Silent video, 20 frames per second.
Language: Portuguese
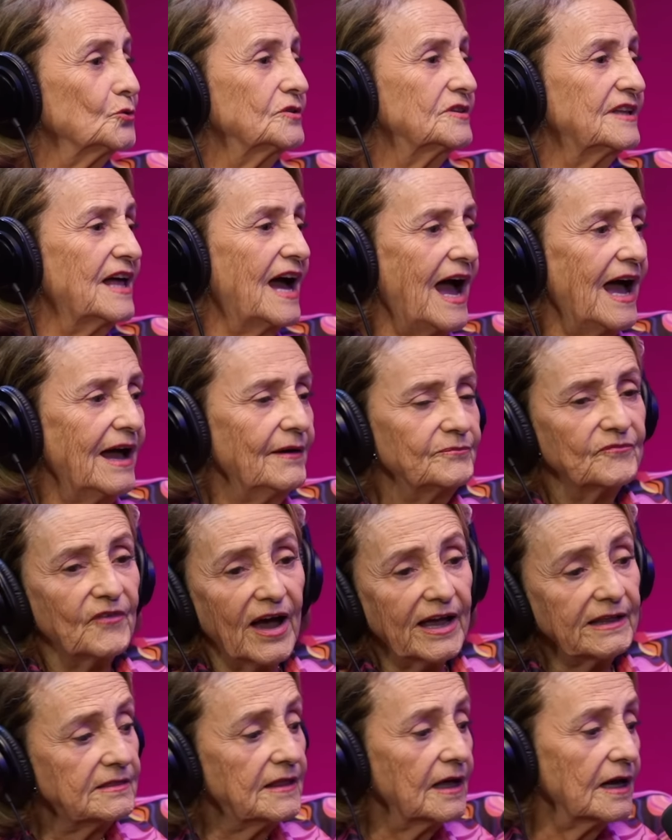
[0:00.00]
estudar,
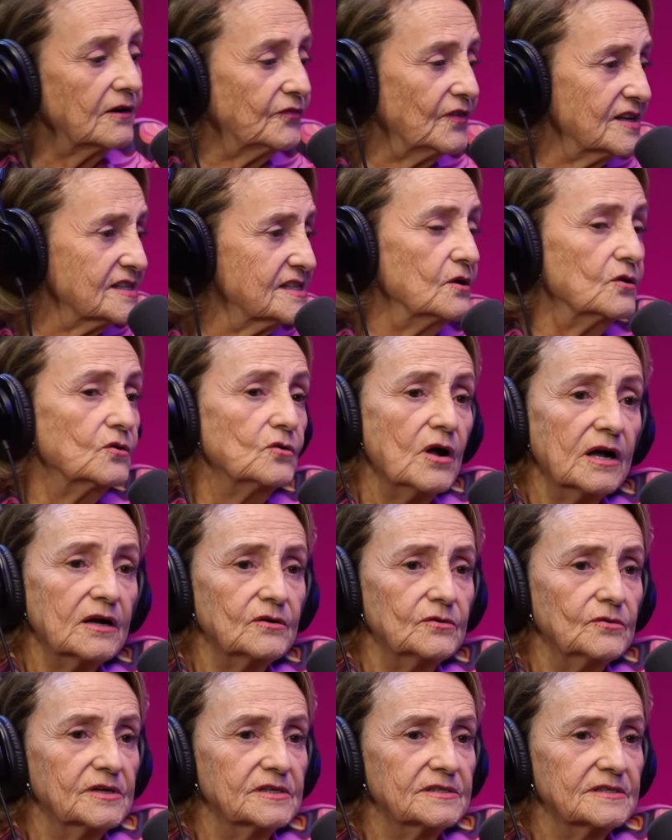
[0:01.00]
vai ter que fazer
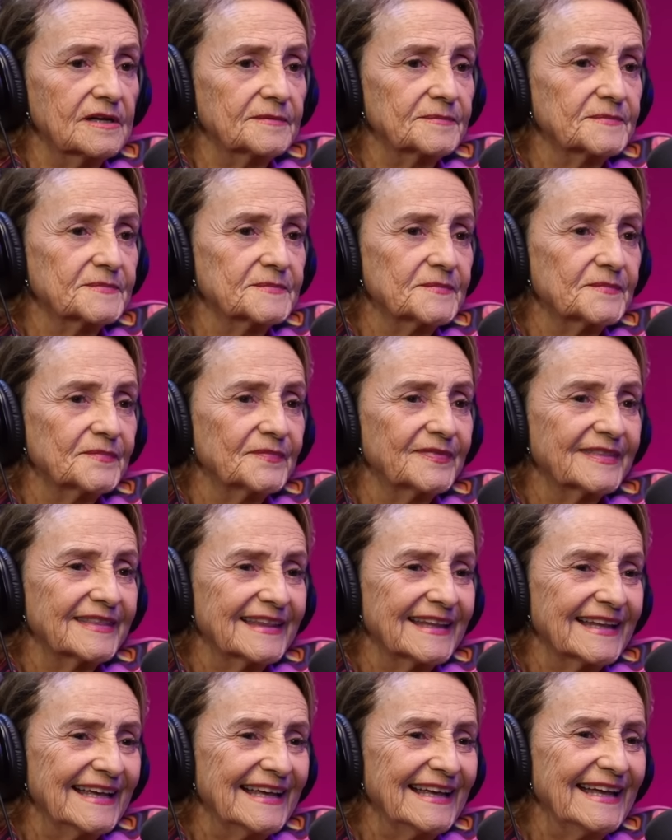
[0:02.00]
alguma livro, coisa. Eu vi,
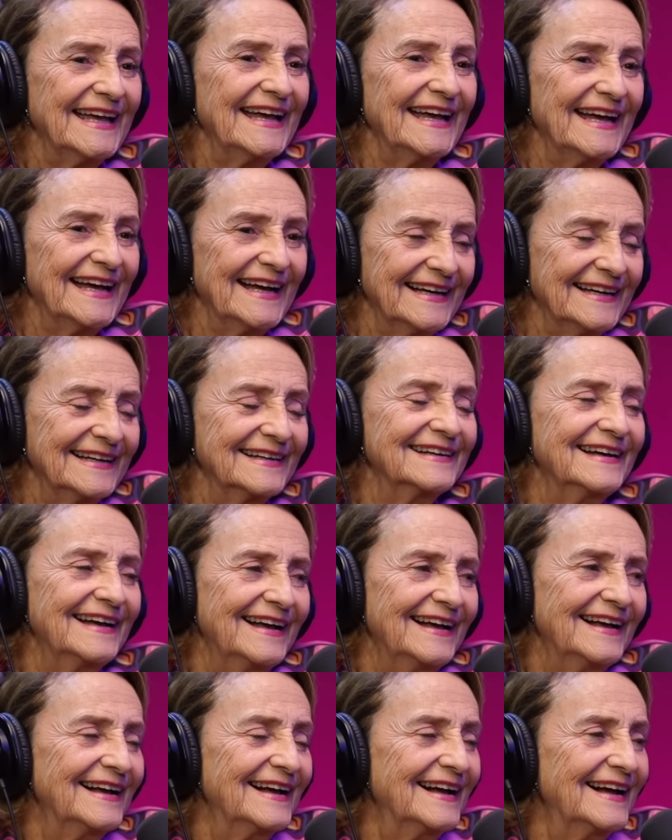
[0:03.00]
mesmo. Eu vi. É. E como é,
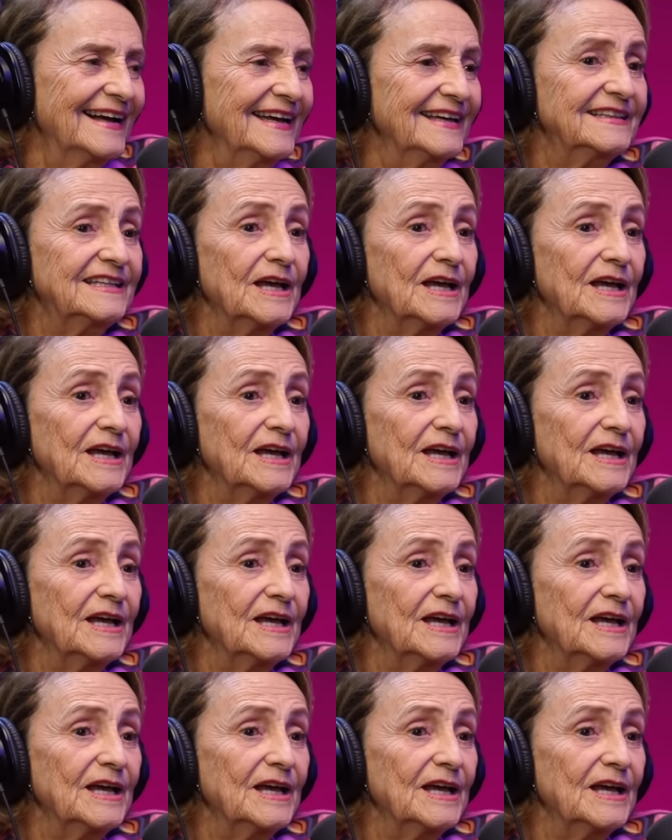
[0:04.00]
é que é muito